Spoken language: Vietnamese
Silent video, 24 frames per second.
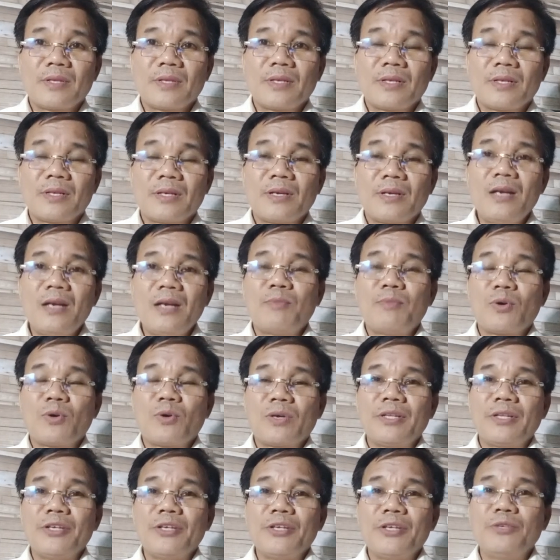Đó là một
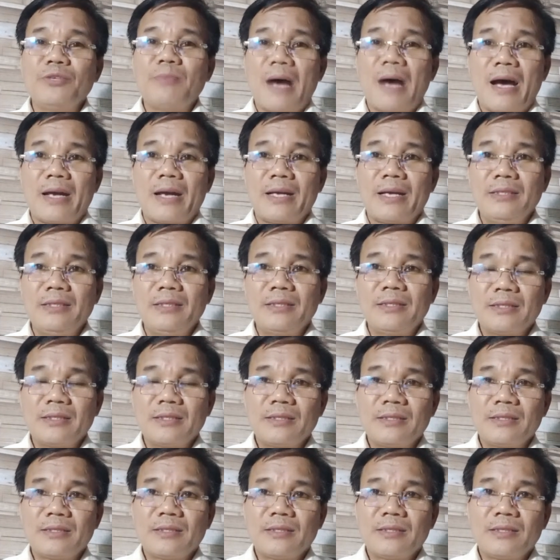cái chiêu bài đấy.
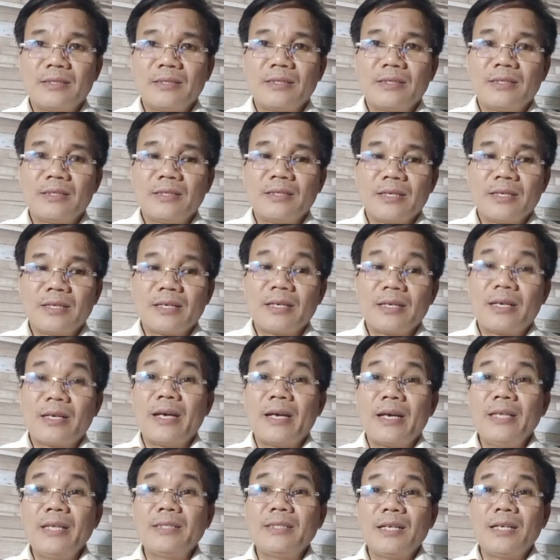Cái
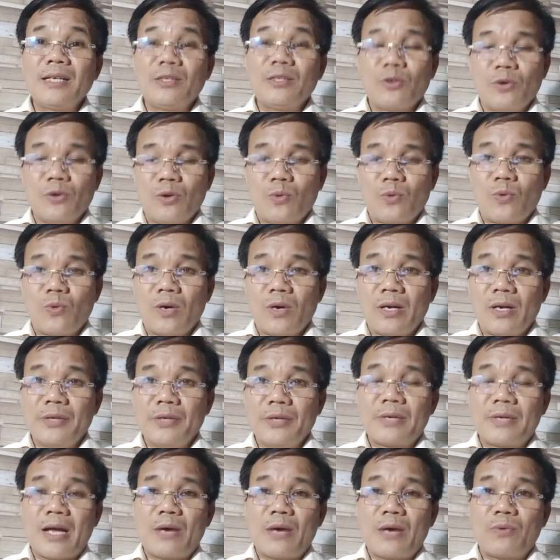kế sách của, của
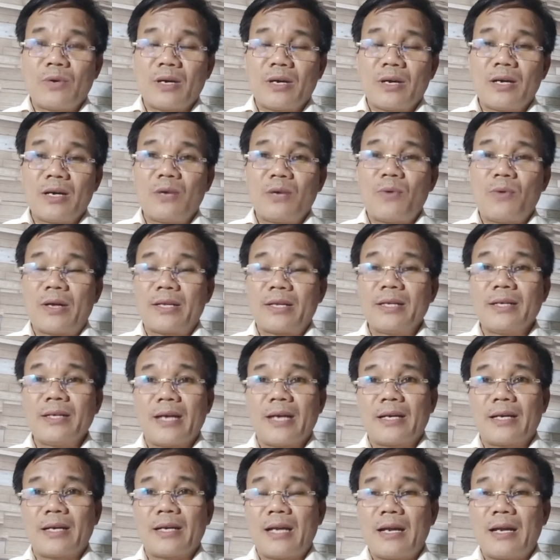điều tra của cơ quan chức
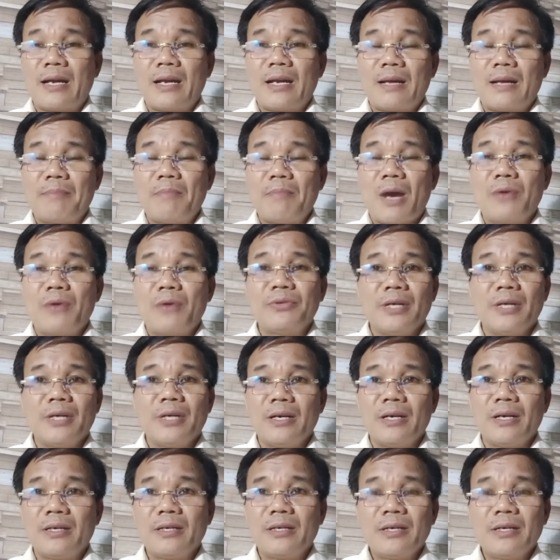năng là, là bao
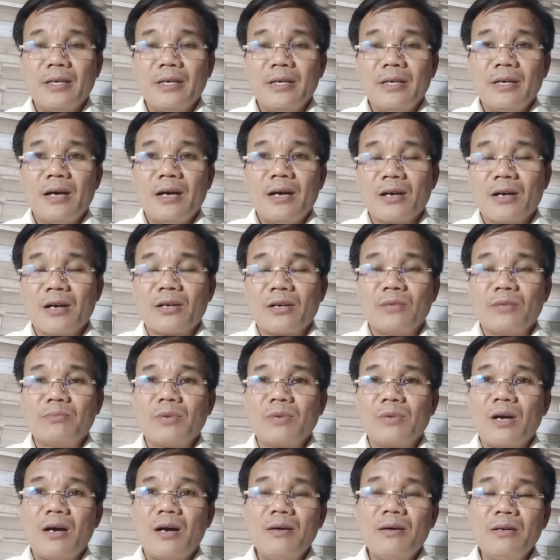giờ họ cũng
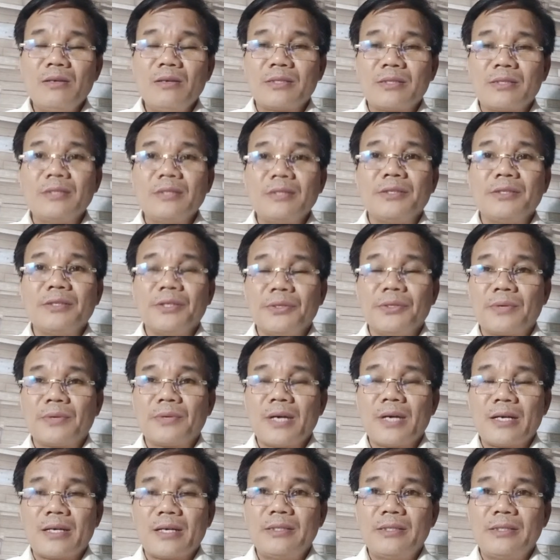có rất nhiều
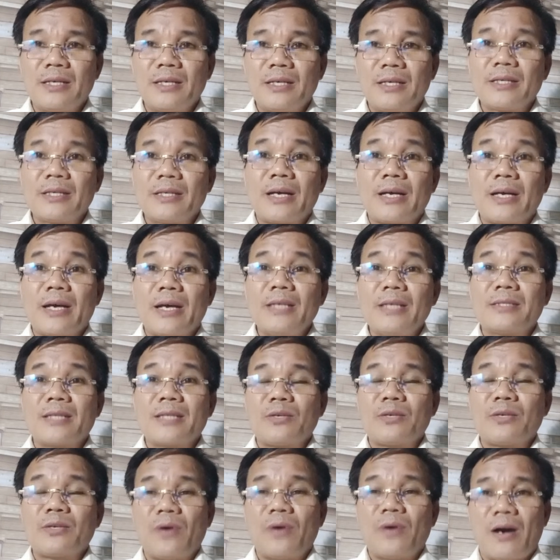các cái, cái kế
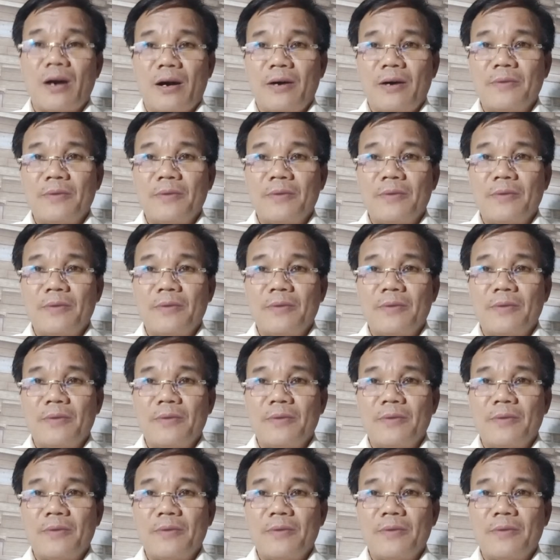sách của họ.